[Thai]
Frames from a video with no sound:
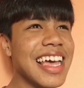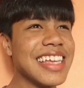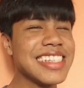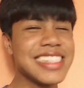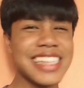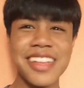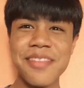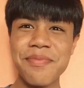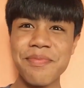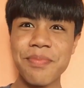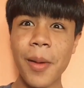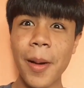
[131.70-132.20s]

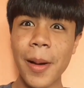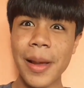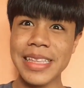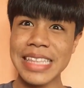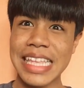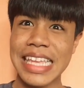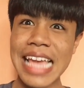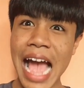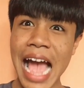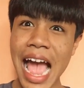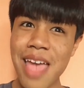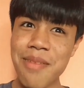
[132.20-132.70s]
ฉันปล่อย
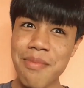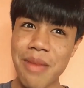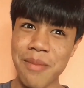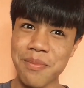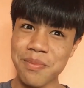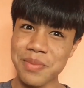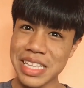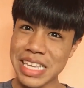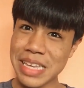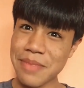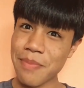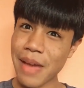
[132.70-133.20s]
นิยายแบบ
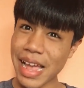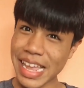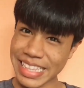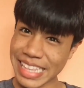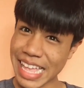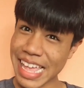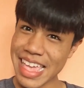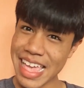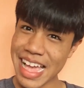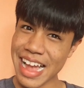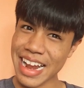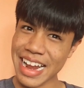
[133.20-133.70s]
นี้ไป
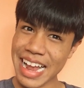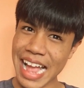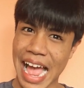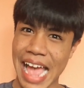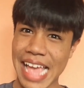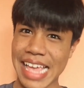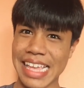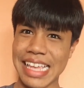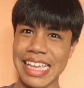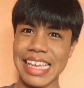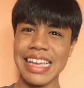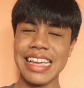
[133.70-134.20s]
ได้ยังไง
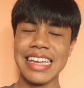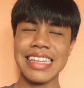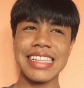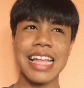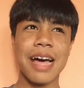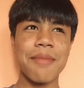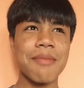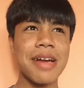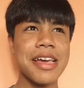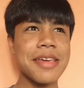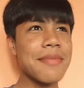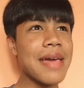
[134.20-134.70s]

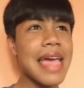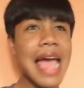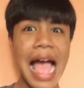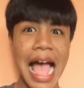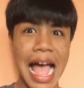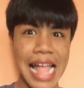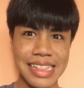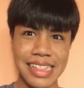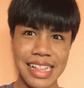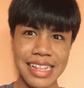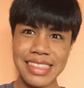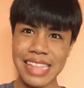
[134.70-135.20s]
ทำไมไม่อ่า
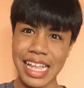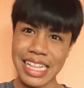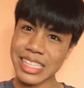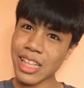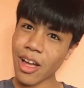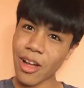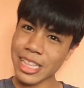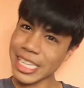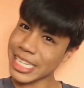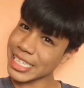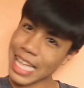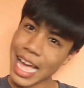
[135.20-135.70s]
นตั้งแต่ต
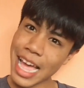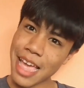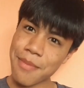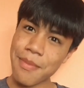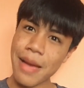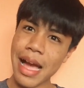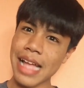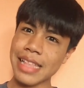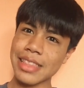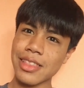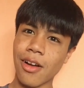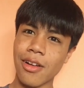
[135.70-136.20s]
อนที่ได้
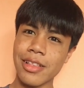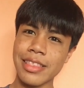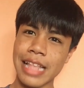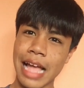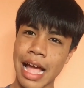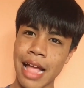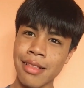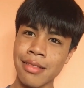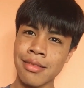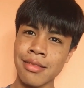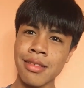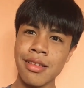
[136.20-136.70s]
มาตอน
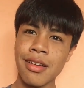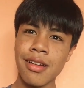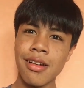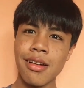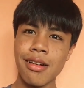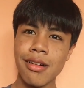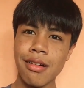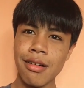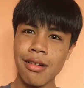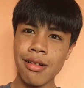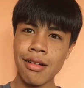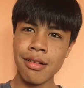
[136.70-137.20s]
นั้น
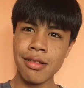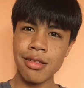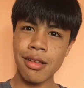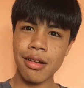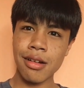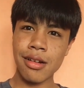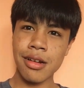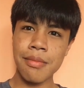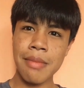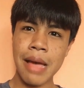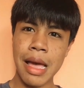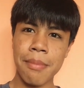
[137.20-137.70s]
เออ แล้ว
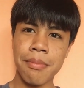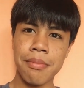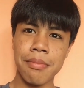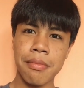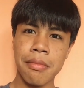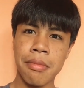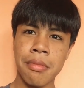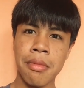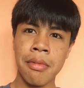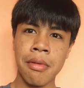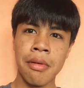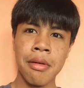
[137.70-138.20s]
คือแบบ
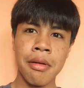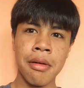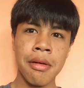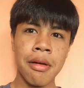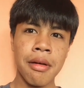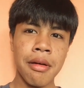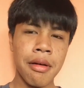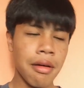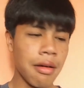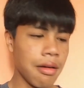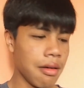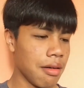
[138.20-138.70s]

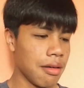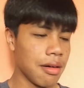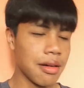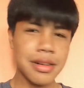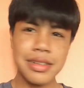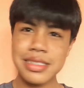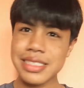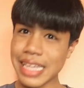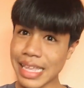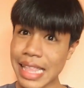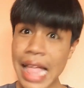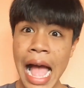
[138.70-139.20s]

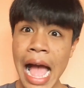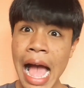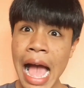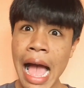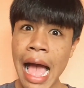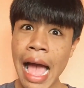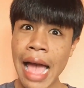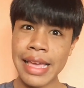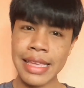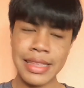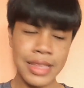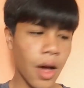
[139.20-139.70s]
เสียดา
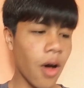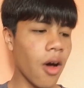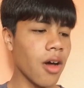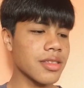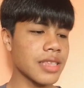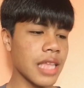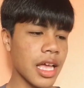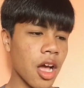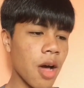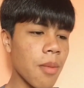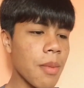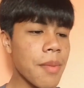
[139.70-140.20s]
ยเนาะ
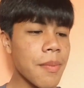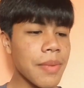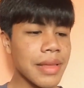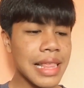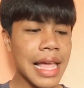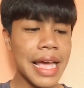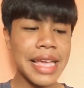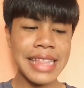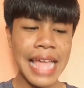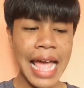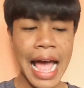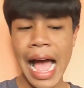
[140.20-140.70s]
แต่ก็ไม่เป็น
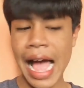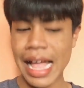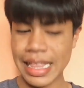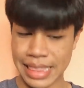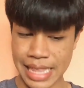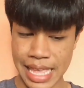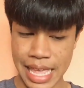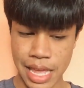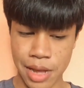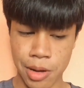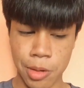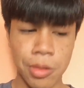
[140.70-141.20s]
ไรได้อ่าน
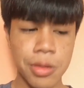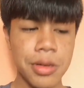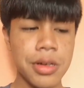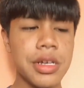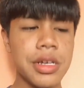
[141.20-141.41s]
แล้ว